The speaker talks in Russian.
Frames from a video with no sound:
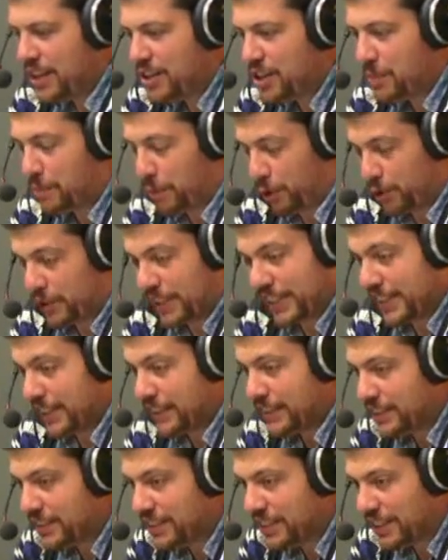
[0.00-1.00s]
не просто
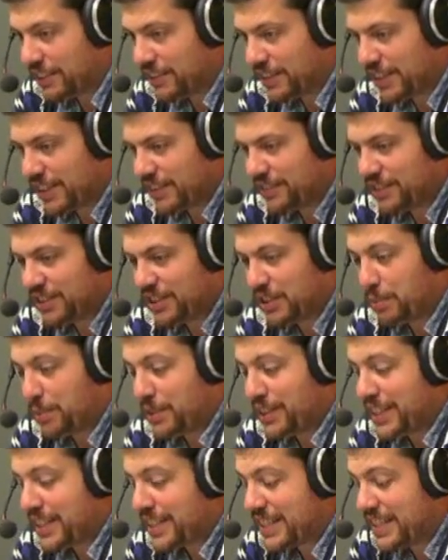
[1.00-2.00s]
сориентироваться,
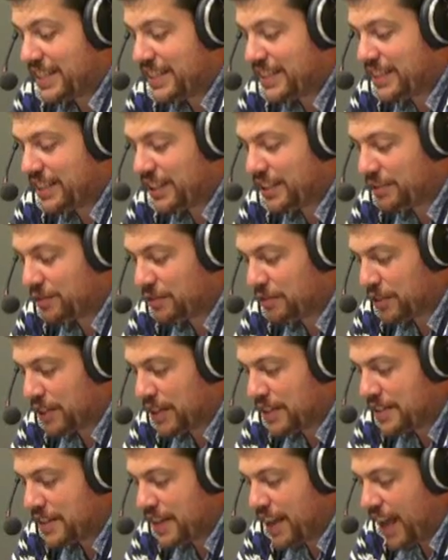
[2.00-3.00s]
215 кандидатов у
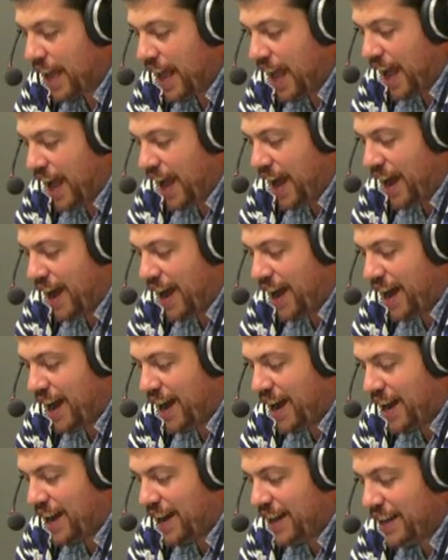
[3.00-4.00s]
нас,
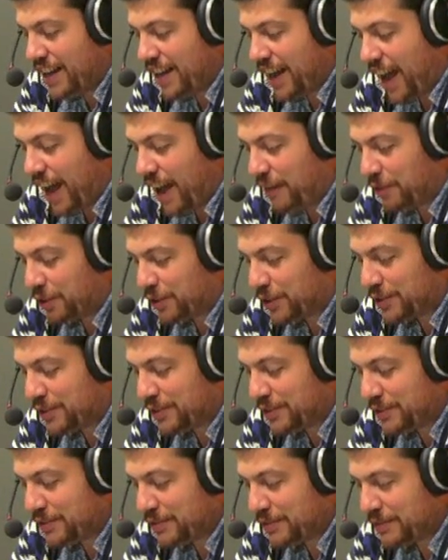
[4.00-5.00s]
а а вот
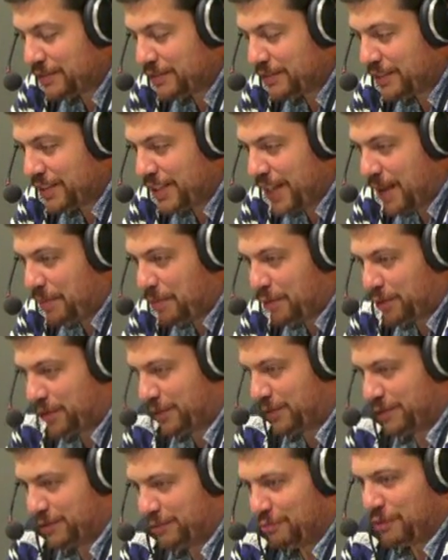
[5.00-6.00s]
я
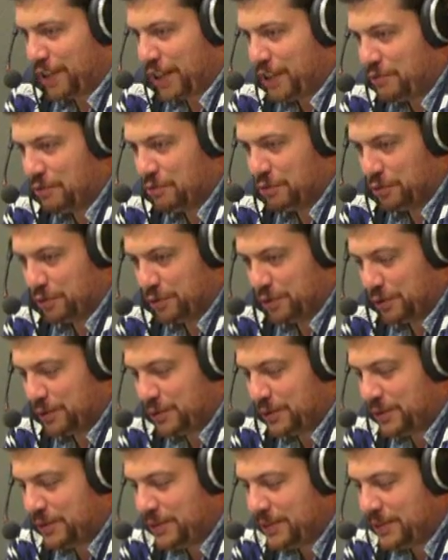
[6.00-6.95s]
просто, ну, кайфую, то есть